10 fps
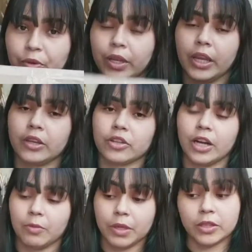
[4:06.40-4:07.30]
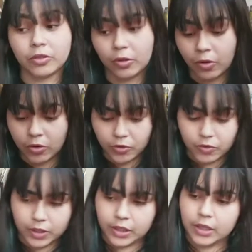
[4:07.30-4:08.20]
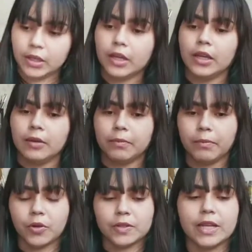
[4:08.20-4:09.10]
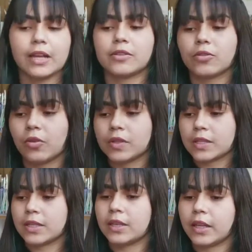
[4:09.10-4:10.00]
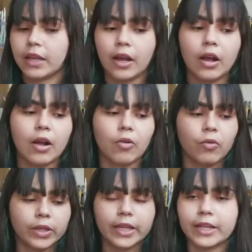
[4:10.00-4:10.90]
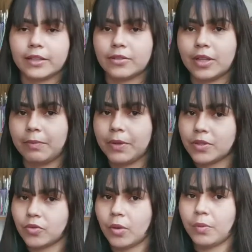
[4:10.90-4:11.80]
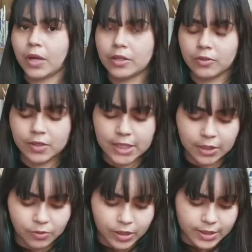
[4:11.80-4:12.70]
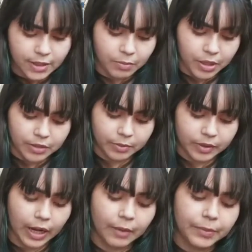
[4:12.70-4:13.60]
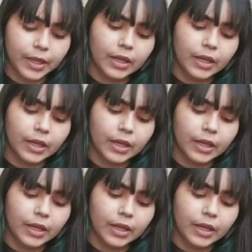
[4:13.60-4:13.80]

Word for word: porque geralmente eu não gosto de postar as coisas que tenha o endereço da pessoa por questões de segurança mesmo, tá?